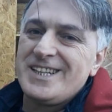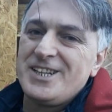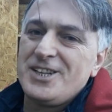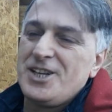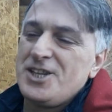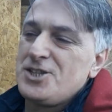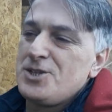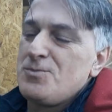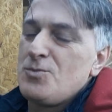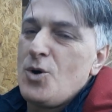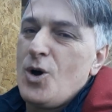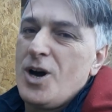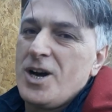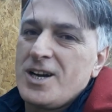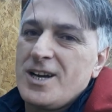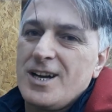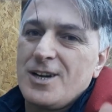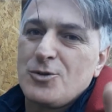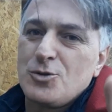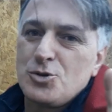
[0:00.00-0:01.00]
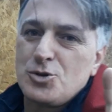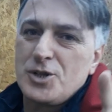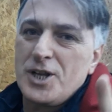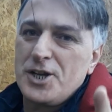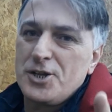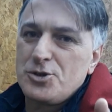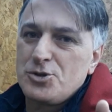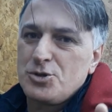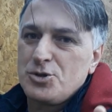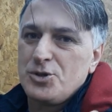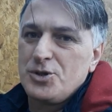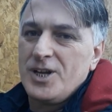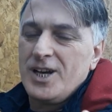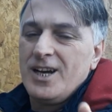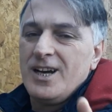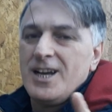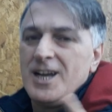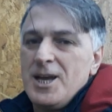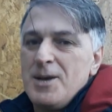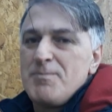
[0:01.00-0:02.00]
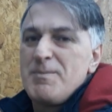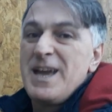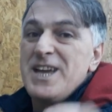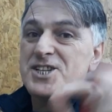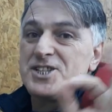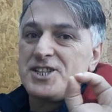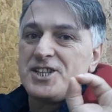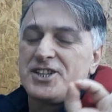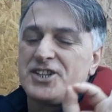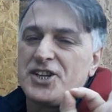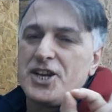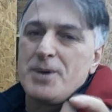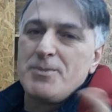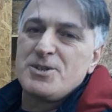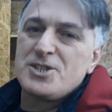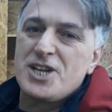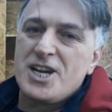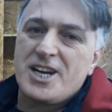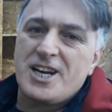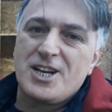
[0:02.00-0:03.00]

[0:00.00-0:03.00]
Kireci muhakkak kuşların suyuna 5 litreye bir çay